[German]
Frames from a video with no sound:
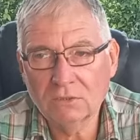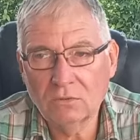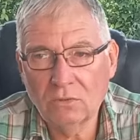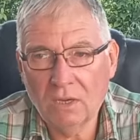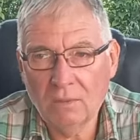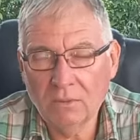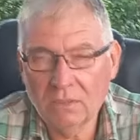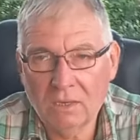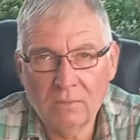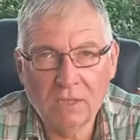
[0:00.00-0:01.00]
so,
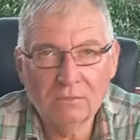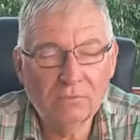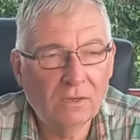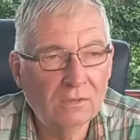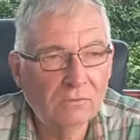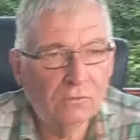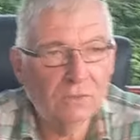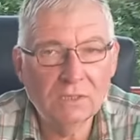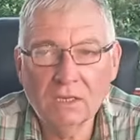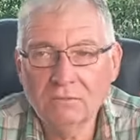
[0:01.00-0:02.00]
aber am Anfang, für
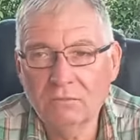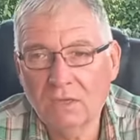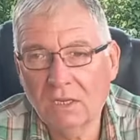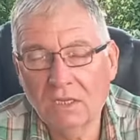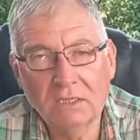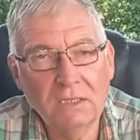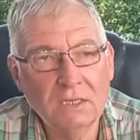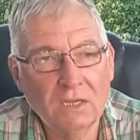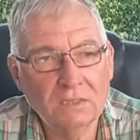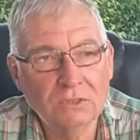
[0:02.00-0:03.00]
den Anfang eigentlich
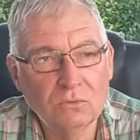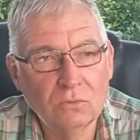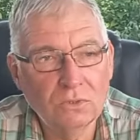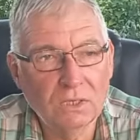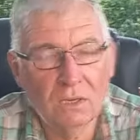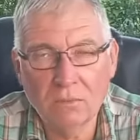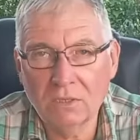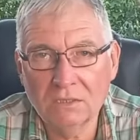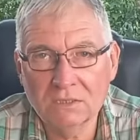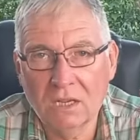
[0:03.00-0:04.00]
ganz gut, da kann man
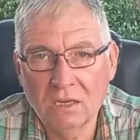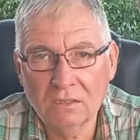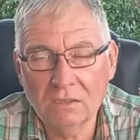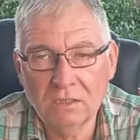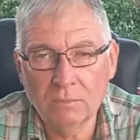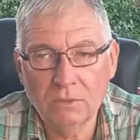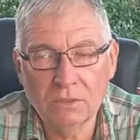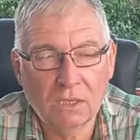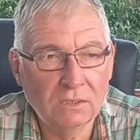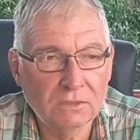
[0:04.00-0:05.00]
nicht sagen, ich bin
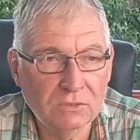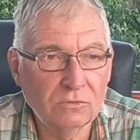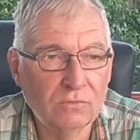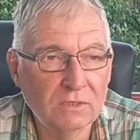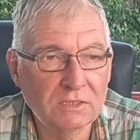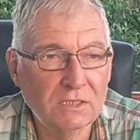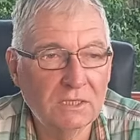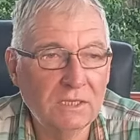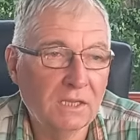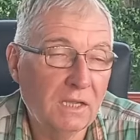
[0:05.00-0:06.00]
da
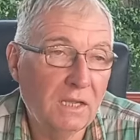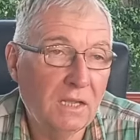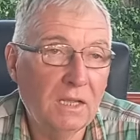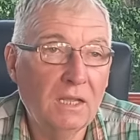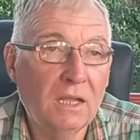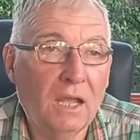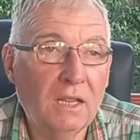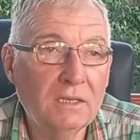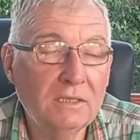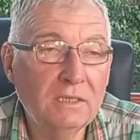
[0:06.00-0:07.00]
zuversichtlich.
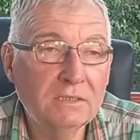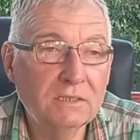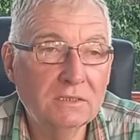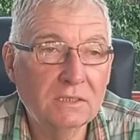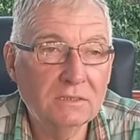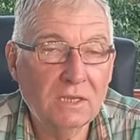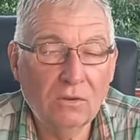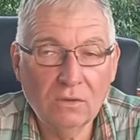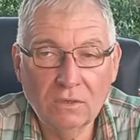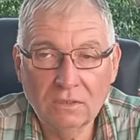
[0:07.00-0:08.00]
Allerdings ist das
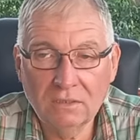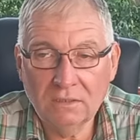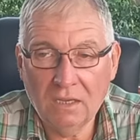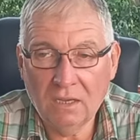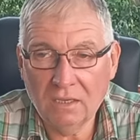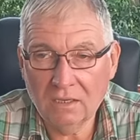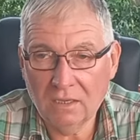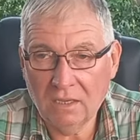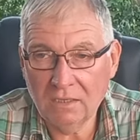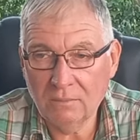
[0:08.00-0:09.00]
auch, äh, ja,
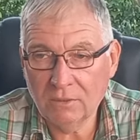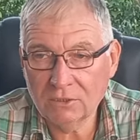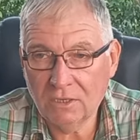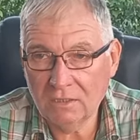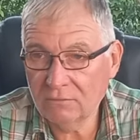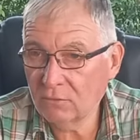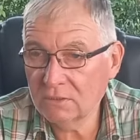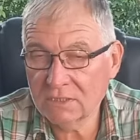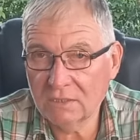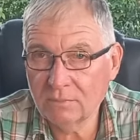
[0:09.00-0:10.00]
eine, eine
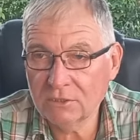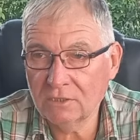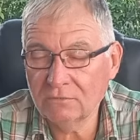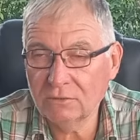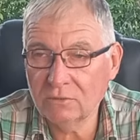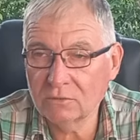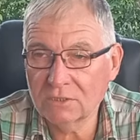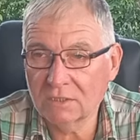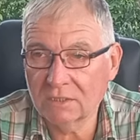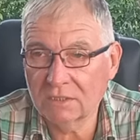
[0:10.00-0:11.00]
Vollzeitbeschäftigung,
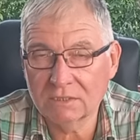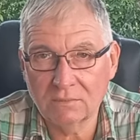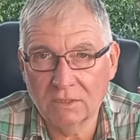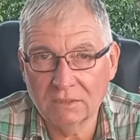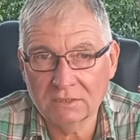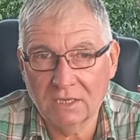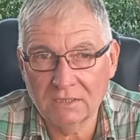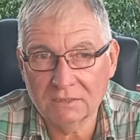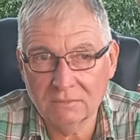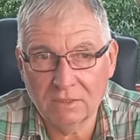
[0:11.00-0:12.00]
sage ich jetzt mal. Das
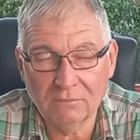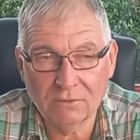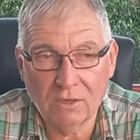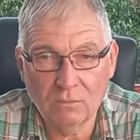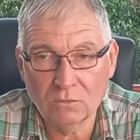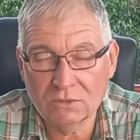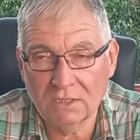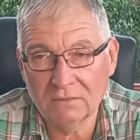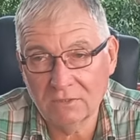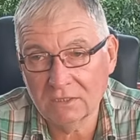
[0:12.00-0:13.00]
heißt, meine Frau muss
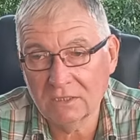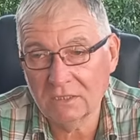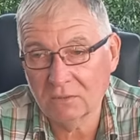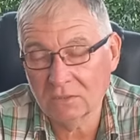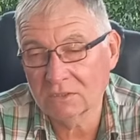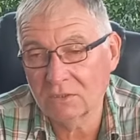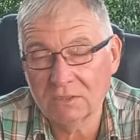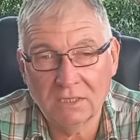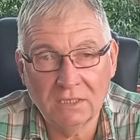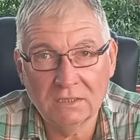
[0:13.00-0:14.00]
dann wirklich oder
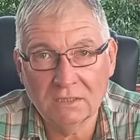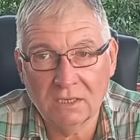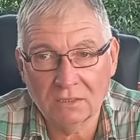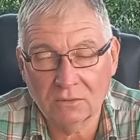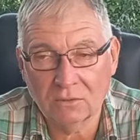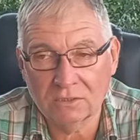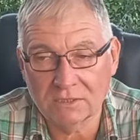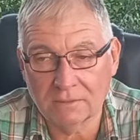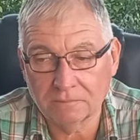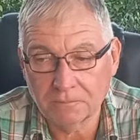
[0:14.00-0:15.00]
sollte jeden Tag dort
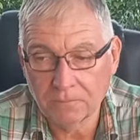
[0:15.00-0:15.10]
sein.